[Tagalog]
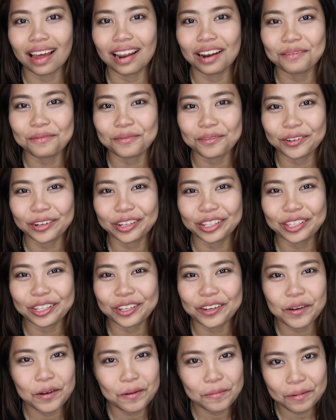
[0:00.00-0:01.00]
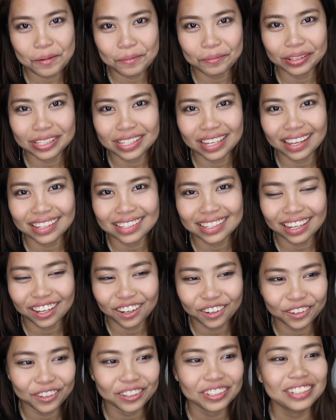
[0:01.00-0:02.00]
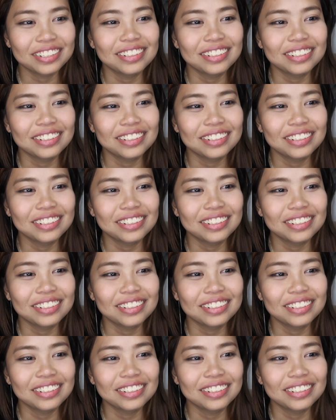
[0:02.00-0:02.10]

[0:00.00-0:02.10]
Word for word: Alam ko, ito yung papasaya sa'yo.